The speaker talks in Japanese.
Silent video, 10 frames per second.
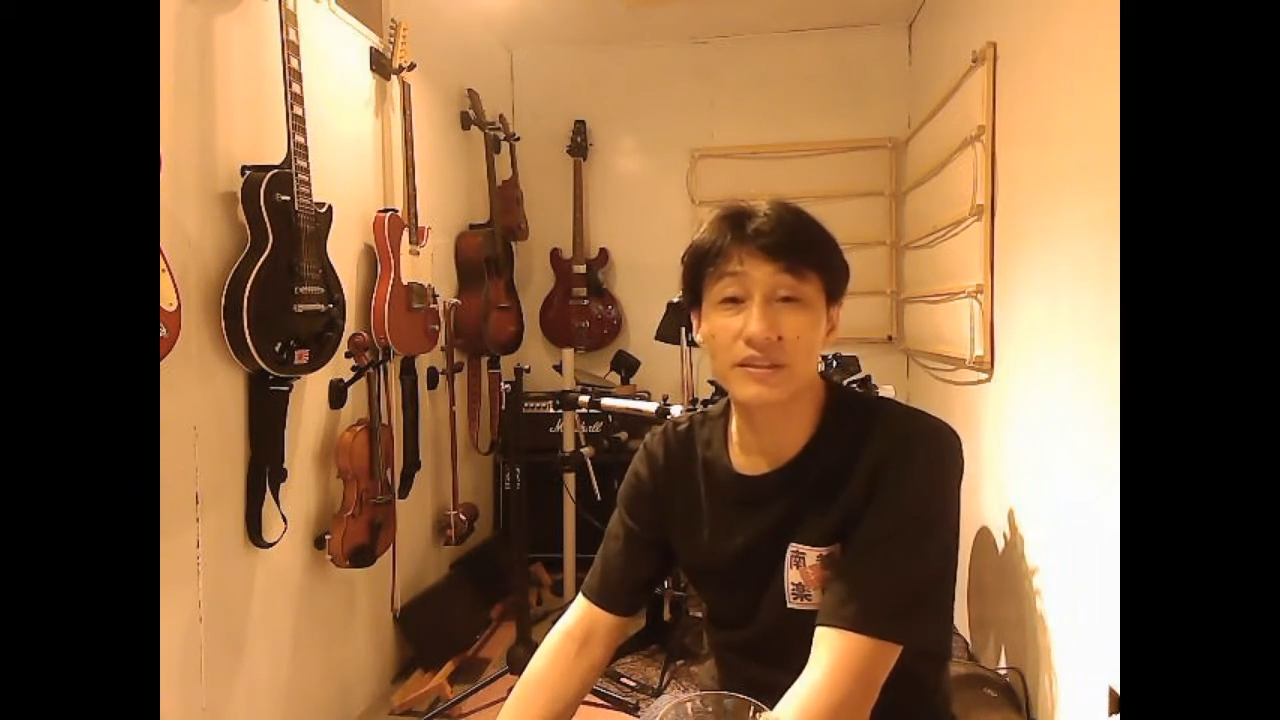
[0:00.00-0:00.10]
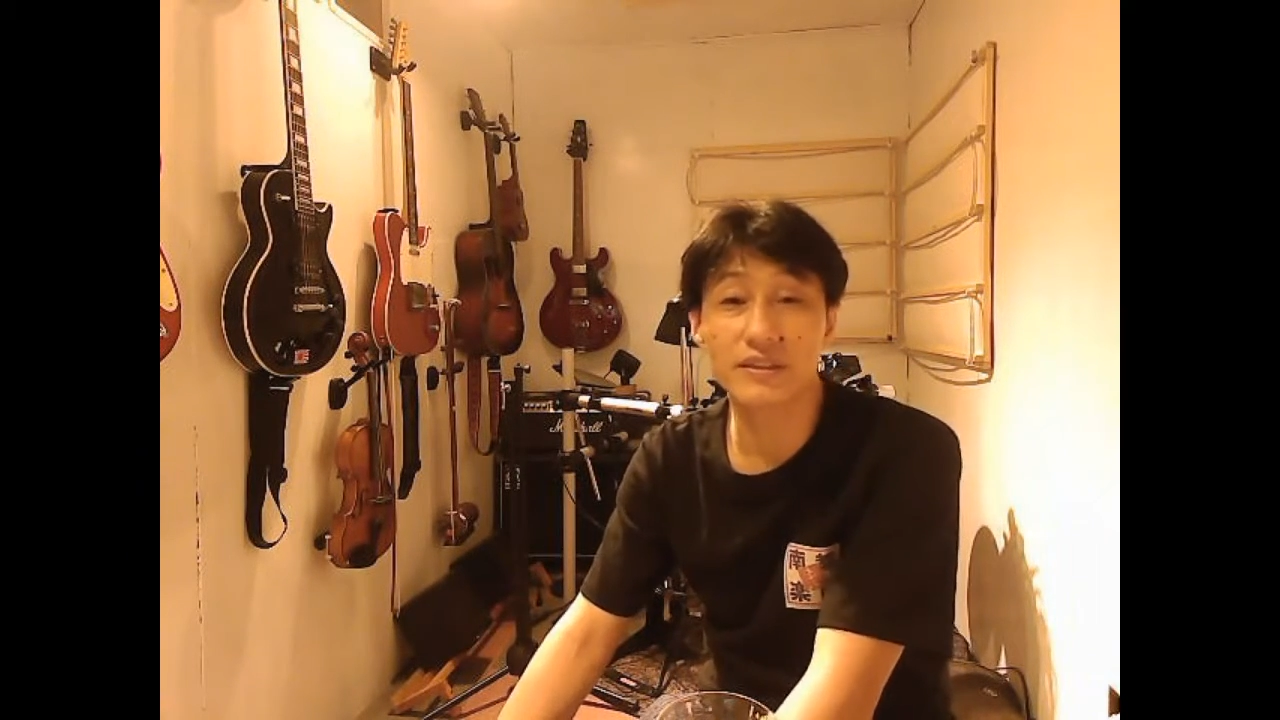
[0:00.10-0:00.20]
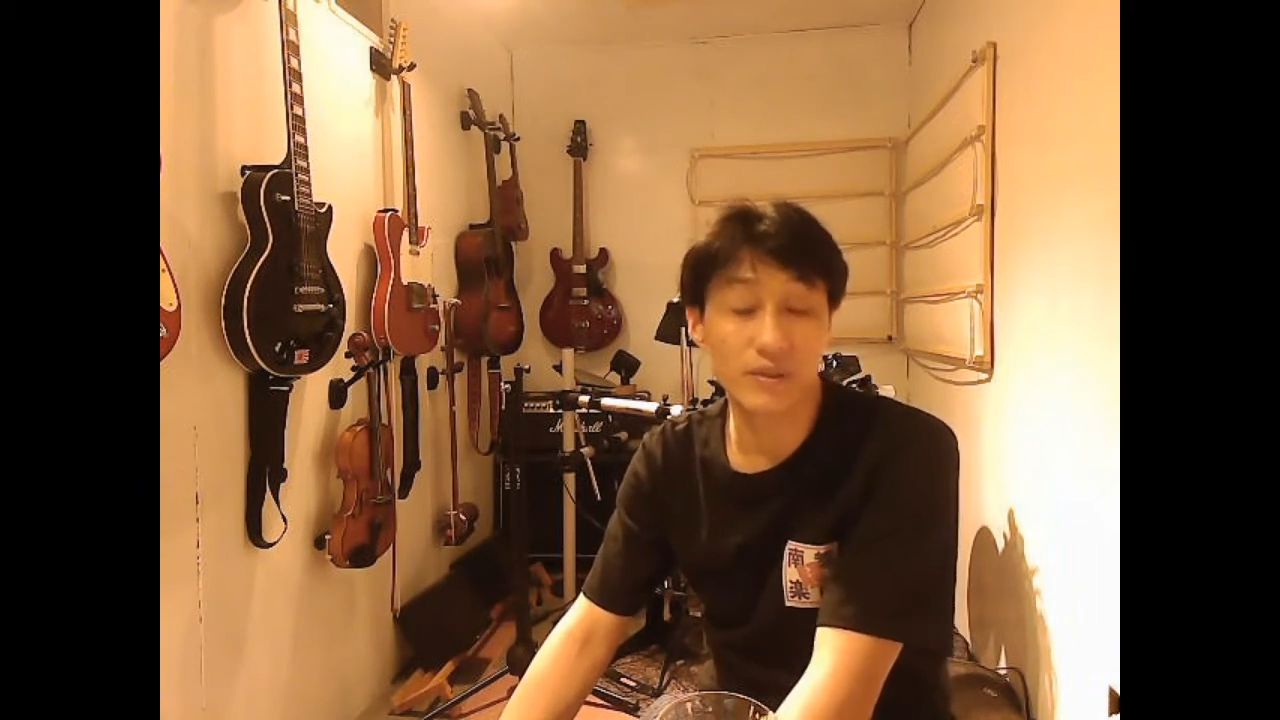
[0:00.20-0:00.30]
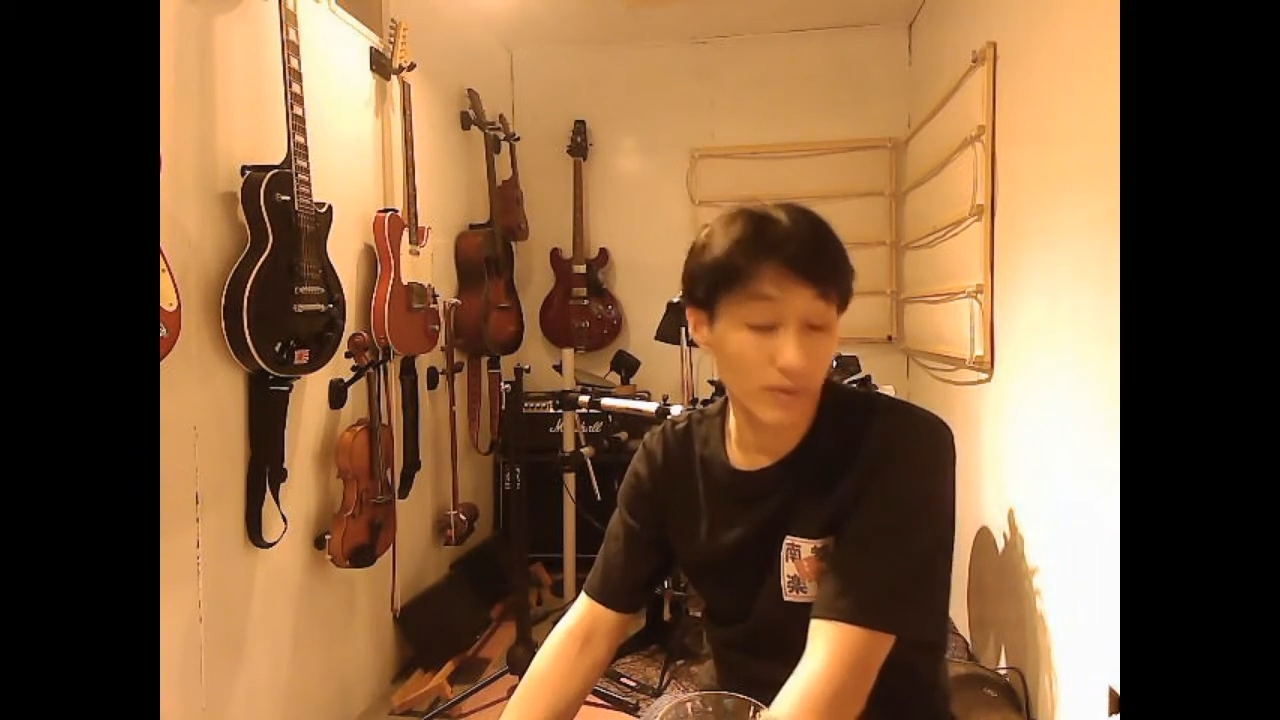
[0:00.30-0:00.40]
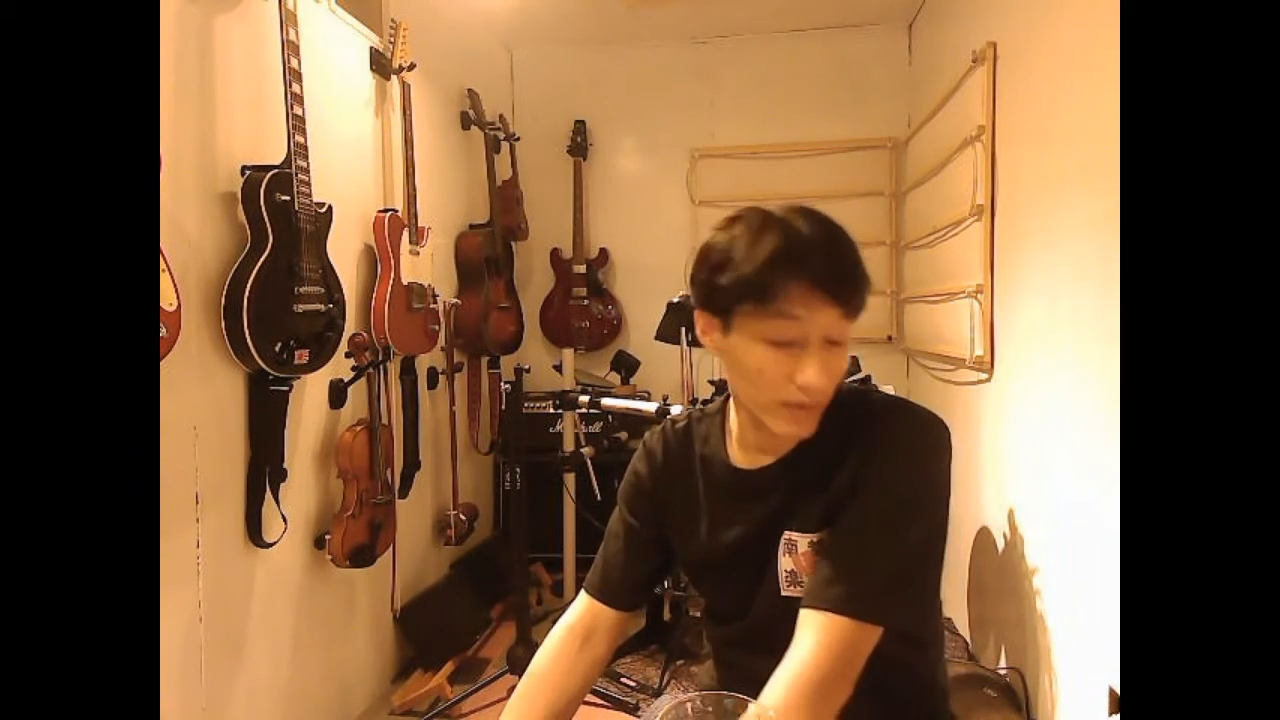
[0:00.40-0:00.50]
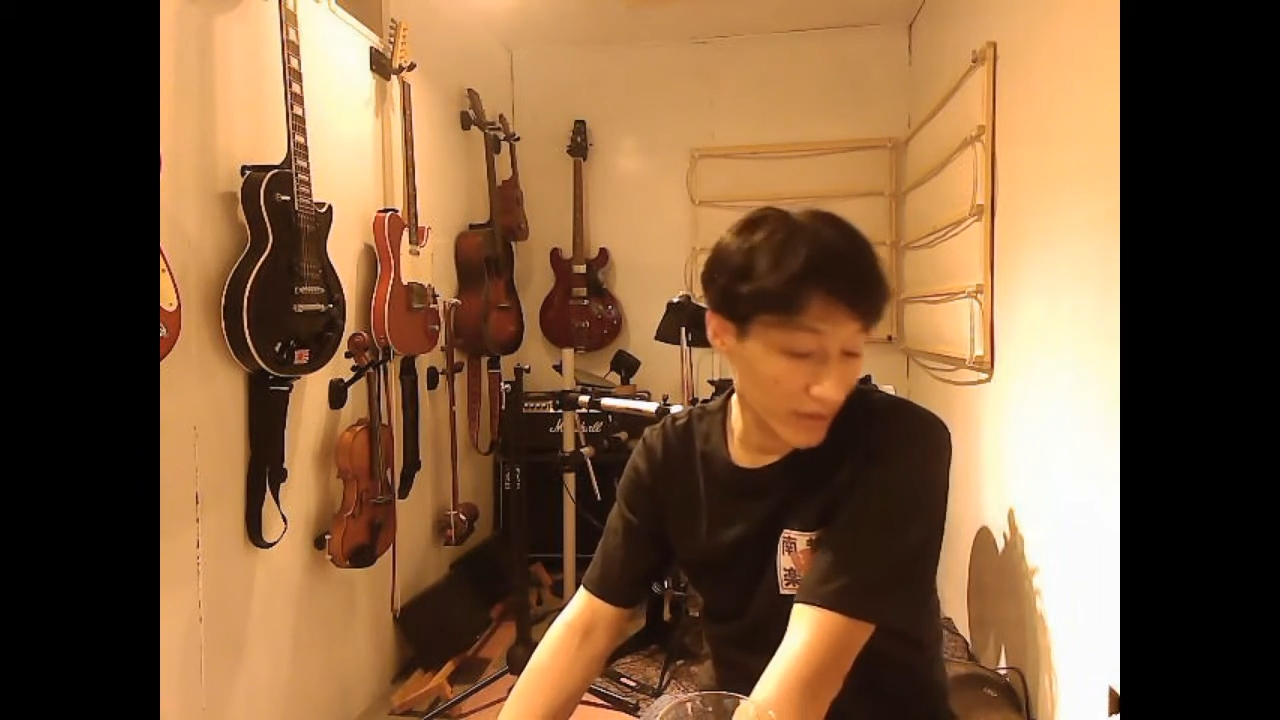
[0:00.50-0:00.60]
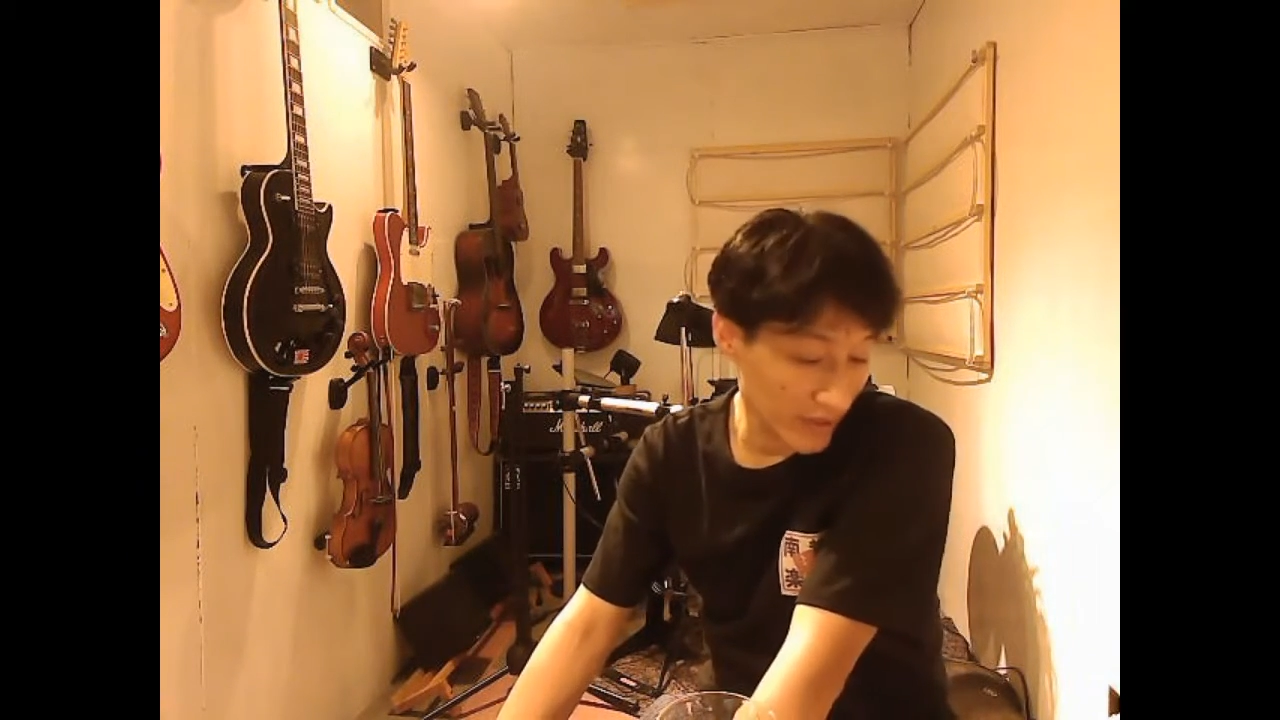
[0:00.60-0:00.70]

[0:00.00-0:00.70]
ですけど、